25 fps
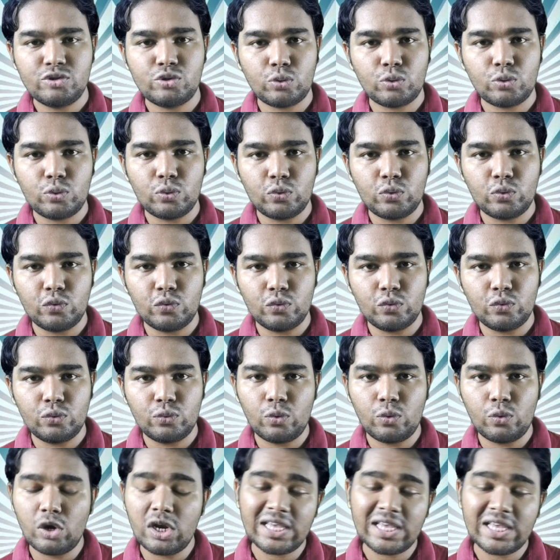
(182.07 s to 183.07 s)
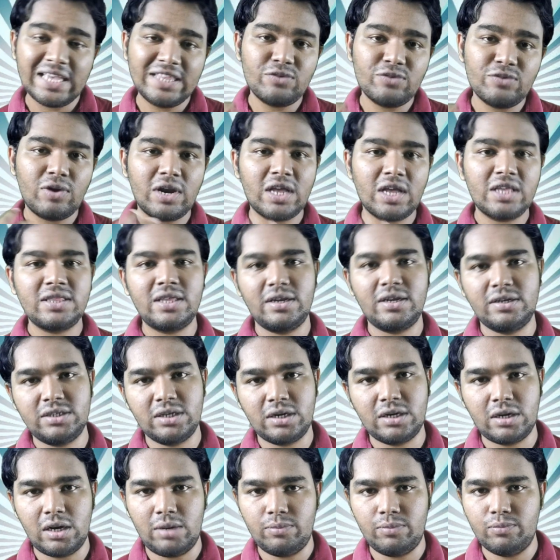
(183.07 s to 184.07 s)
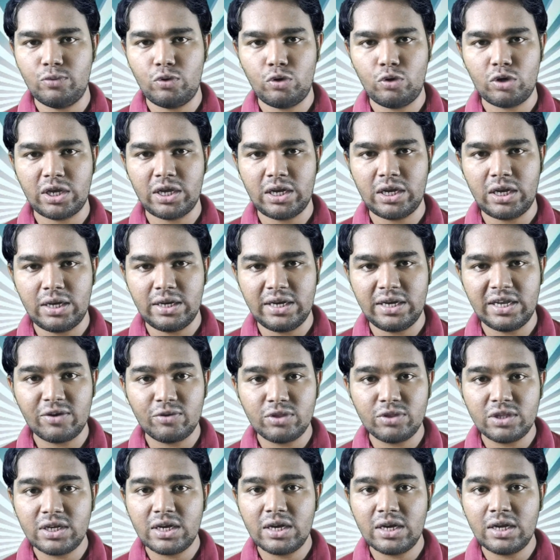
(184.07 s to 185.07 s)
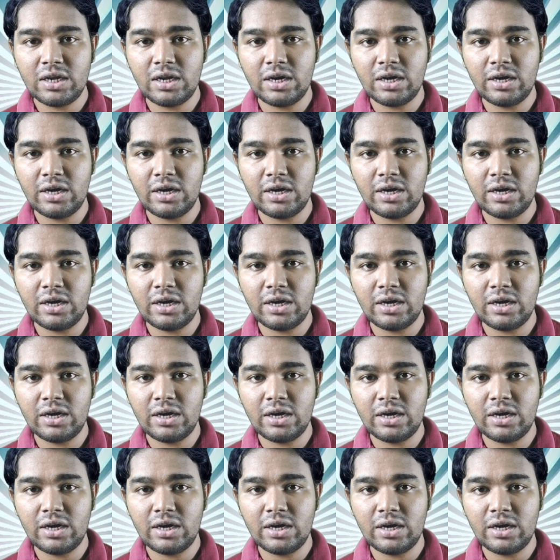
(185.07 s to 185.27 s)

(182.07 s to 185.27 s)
ஸோ உங்களுக்கு எது வேணாலும் தெரிஞ்சிருக்கலாம் ஓகேங்களா நீங்கள் வந்து